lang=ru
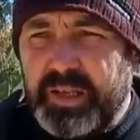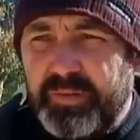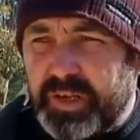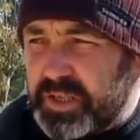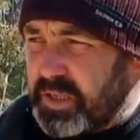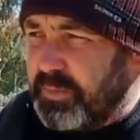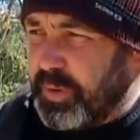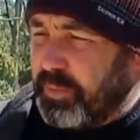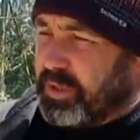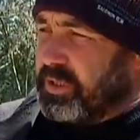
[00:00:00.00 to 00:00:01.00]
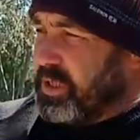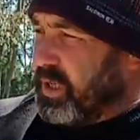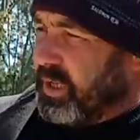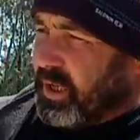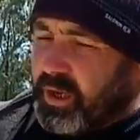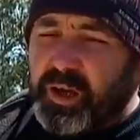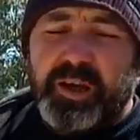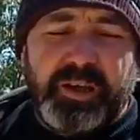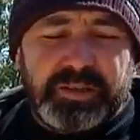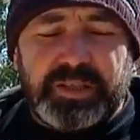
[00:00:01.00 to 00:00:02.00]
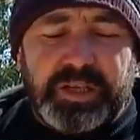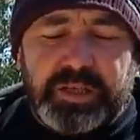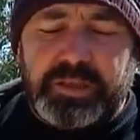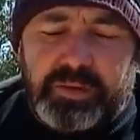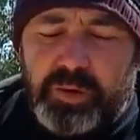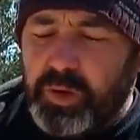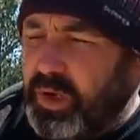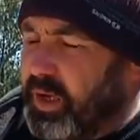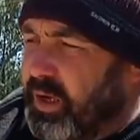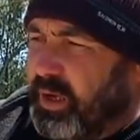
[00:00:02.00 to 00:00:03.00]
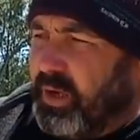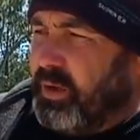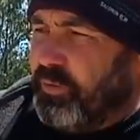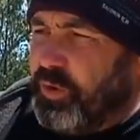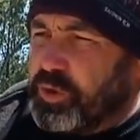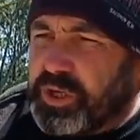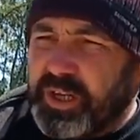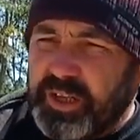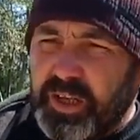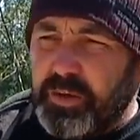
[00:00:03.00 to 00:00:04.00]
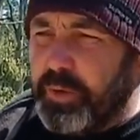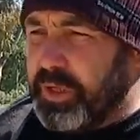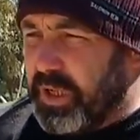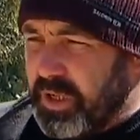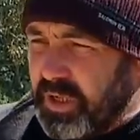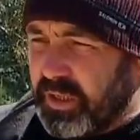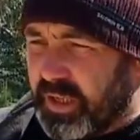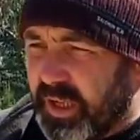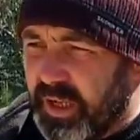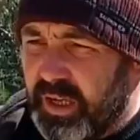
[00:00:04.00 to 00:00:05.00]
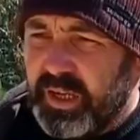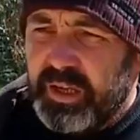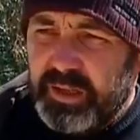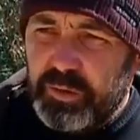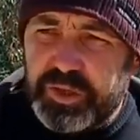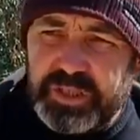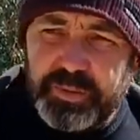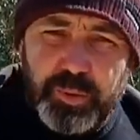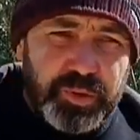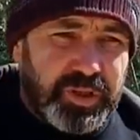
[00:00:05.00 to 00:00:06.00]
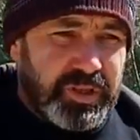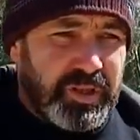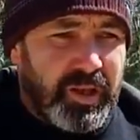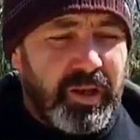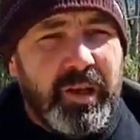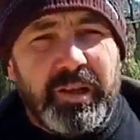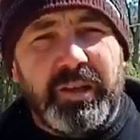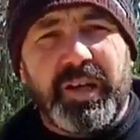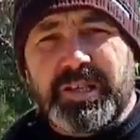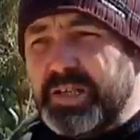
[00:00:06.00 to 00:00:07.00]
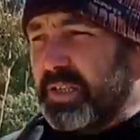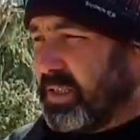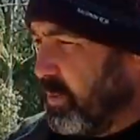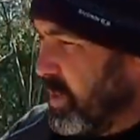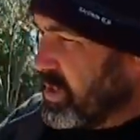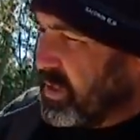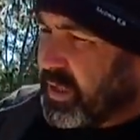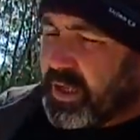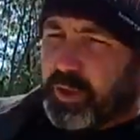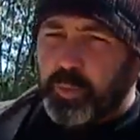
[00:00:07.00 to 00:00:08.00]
ваш э, приблизительно э, стоит ноль, вы уже натягиваете нитки и уже смотрите. Даже если у вас где-то какие-то